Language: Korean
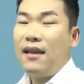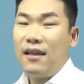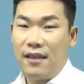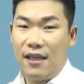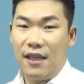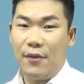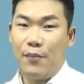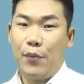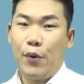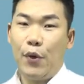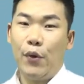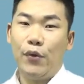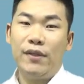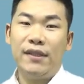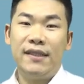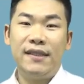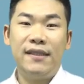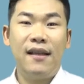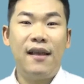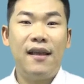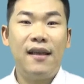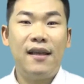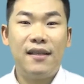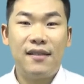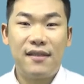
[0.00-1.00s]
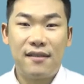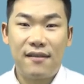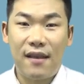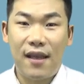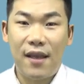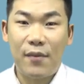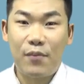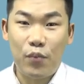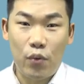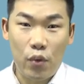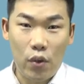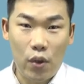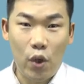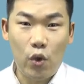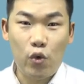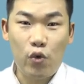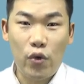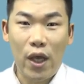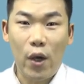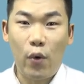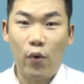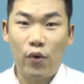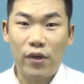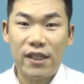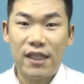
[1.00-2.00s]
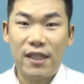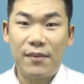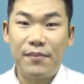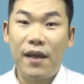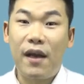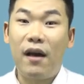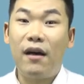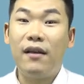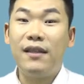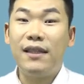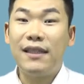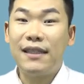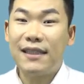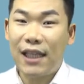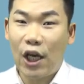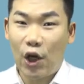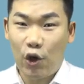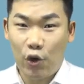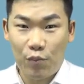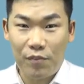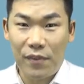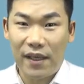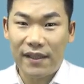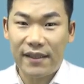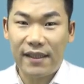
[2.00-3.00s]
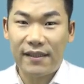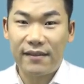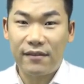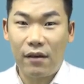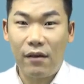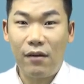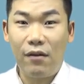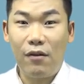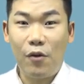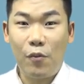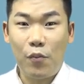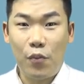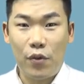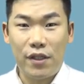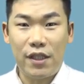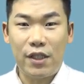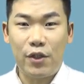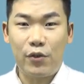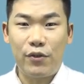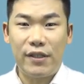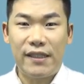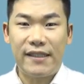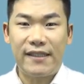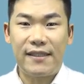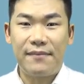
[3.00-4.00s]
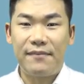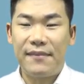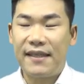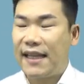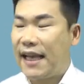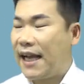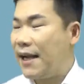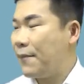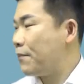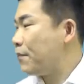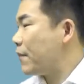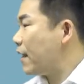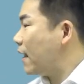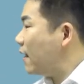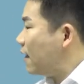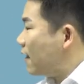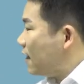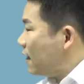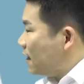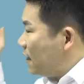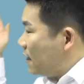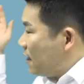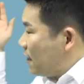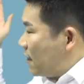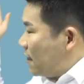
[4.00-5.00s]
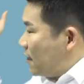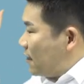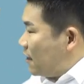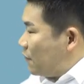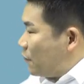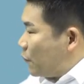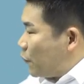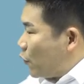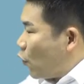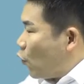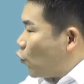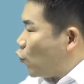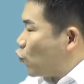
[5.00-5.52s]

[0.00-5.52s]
이 표는 제 블로그에 오시면 다운받아서 보실 수 있습니다. 표